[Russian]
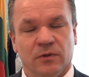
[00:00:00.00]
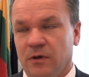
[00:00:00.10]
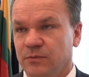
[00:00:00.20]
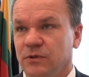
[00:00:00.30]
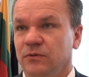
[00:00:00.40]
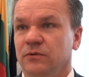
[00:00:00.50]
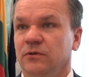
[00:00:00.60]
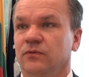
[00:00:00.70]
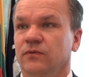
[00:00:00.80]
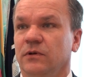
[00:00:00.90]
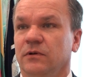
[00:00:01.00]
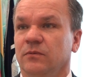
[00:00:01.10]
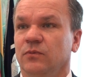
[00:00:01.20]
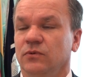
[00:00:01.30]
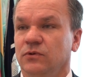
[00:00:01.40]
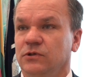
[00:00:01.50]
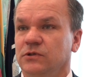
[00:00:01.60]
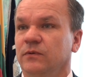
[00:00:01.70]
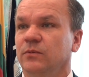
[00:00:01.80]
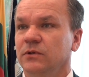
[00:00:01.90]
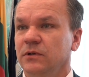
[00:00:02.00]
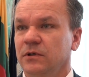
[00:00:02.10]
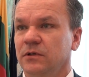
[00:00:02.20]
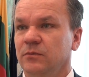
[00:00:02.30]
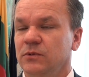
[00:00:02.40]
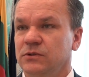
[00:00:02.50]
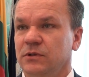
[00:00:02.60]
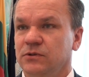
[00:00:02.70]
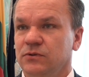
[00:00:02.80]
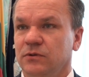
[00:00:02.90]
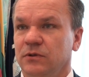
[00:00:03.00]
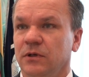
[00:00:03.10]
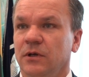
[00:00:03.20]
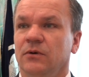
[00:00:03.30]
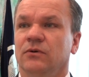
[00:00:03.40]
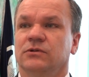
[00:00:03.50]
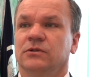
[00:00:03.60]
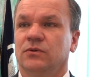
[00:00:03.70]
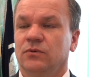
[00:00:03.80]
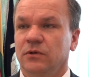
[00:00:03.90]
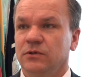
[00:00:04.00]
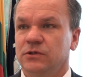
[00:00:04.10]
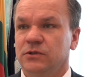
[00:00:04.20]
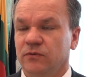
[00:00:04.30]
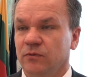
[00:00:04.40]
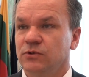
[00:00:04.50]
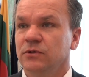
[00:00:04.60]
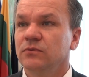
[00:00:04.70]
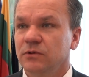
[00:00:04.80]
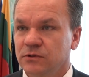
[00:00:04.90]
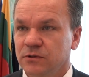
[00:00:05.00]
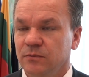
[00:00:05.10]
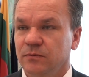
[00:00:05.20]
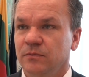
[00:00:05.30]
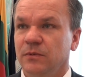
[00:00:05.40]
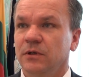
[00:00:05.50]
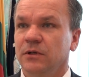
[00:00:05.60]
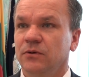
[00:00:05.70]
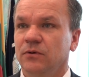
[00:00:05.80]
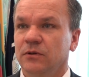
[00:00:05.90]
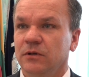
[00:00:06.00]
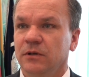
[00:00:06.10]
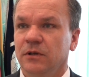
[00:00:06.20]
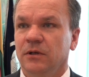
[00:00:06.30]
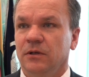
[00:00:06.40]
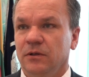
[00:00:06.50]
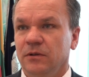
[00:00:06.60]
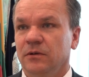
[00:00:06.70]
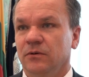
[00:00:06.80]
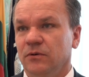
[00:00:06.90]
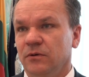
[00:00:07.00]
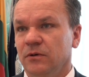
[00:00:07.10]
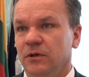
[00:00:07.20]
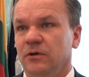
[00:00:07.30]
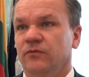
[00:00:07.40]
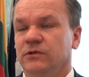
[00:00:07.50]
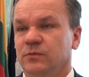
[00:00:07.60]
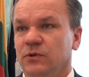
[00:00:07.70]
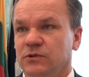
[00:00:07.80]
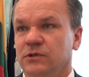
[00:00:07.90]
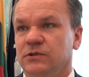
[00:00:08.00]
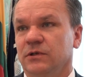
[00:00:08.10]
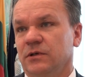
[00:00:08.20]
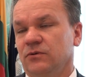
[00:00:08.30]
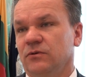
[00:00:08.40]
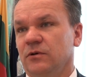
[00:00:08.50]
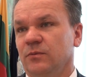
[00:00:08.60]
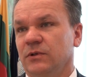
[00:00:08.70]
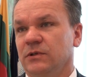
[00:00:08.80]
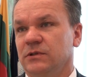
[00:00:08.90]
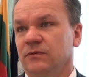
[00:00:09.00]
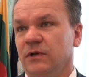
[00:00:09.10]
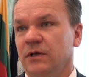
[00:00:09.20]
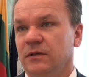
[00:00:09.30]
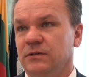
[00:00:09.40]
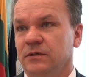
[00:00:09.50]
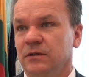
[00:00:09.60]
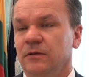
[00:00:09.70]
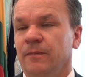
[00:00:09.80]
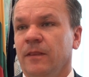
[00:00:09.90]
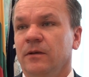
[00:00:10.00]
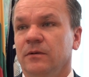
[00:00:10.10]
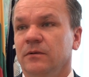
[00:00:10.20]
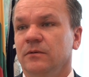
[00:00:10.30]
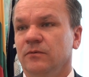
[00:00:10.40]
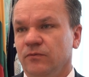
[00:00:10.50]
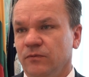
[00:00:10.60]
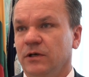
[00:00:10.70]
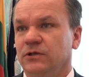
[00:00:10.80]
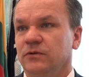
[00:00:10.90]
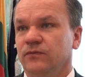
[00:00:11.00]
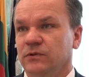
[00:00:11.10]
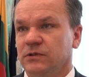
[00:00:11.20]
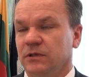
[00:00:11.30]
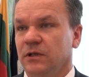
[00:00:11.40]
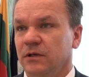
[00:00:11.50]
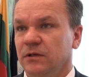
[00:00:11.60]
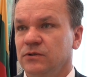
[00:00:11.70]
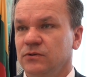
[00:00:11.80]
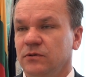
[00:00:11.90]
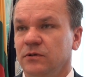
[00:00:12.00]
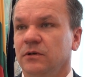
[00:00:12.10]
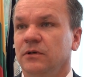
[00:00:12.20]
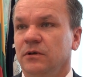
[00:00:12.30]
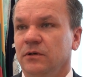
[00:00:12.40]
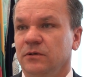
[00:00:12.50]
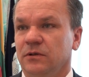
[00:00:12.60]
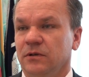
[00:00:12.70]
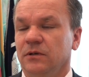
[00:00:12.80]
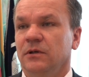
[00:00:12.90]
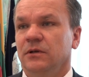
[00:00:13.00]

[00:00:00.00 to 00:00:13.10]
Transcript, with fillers: абсолютно уверен в будущей свободной экономической зоне, о сотрудничестве вообще в Утинском регионе и о возможностях, которые предоставляются э, в нашей функциональной зоне. Это